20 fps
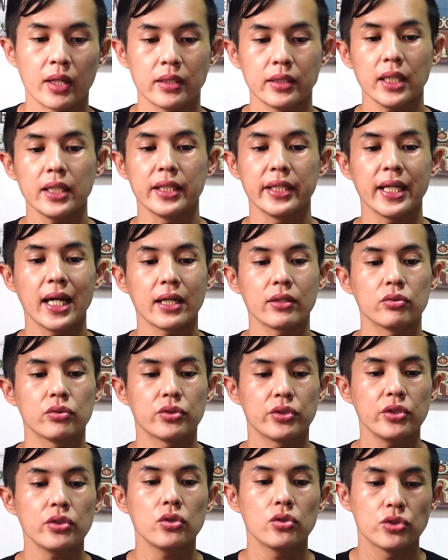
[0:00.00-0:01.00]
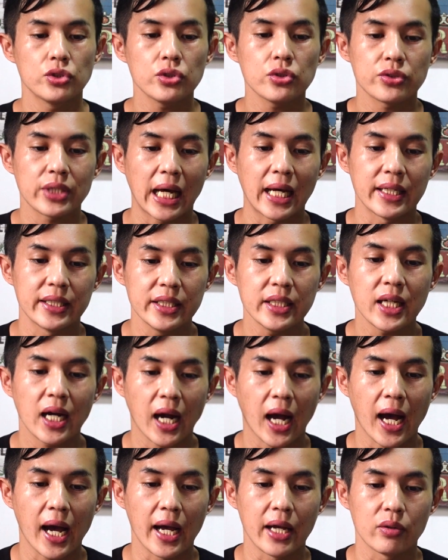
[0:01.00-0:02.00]
で、293人
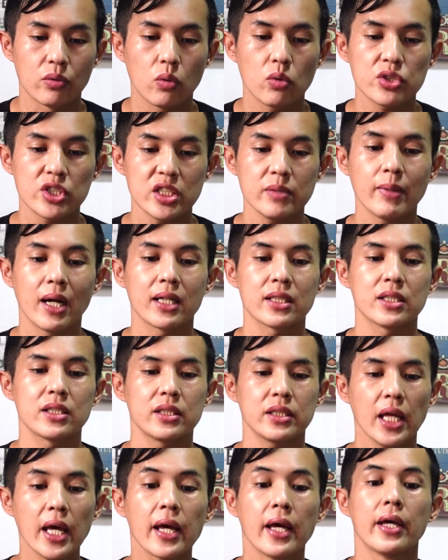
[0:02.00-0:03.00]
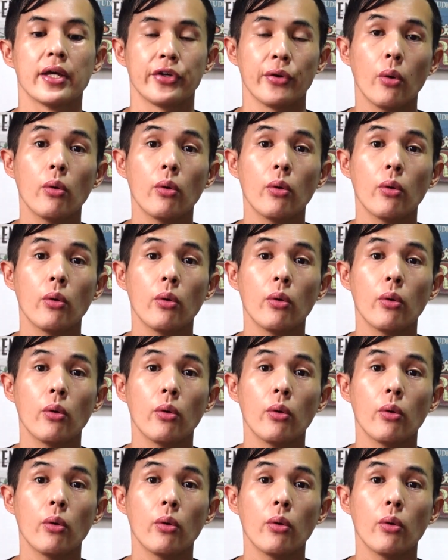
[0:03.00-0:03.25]
が復をしまして、